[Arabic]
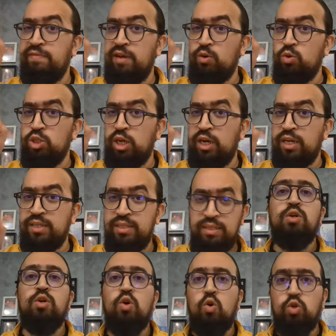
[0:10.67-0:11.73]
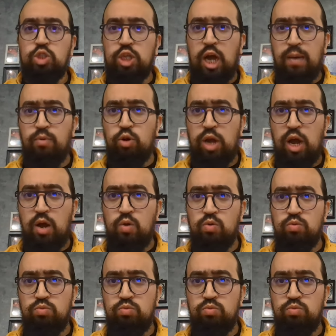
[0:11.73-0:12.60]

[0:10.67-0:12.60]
فعلوا جراس وتابوناو